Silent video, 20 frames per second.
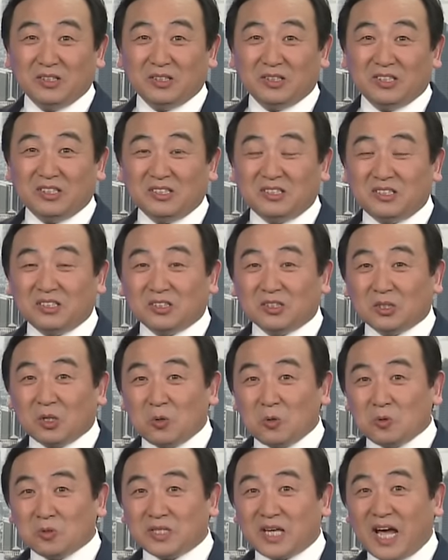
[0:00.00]
其实
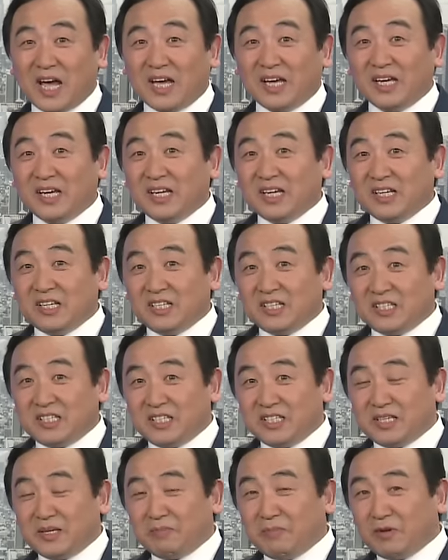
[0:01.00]
都在
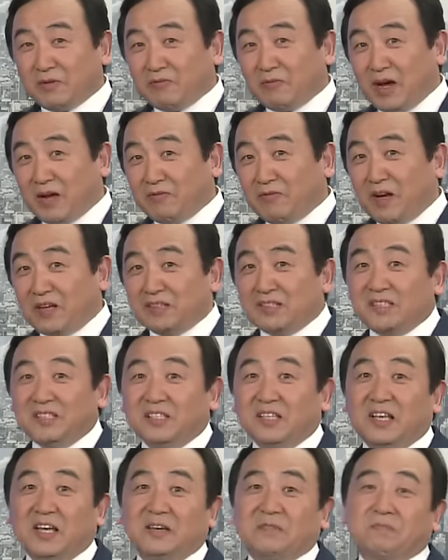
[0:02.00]
习近平外访期
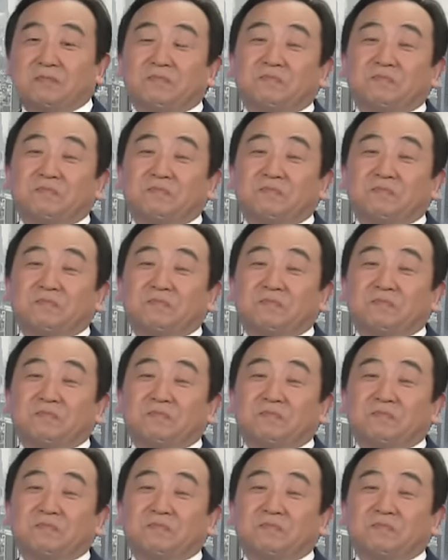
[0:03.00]
间，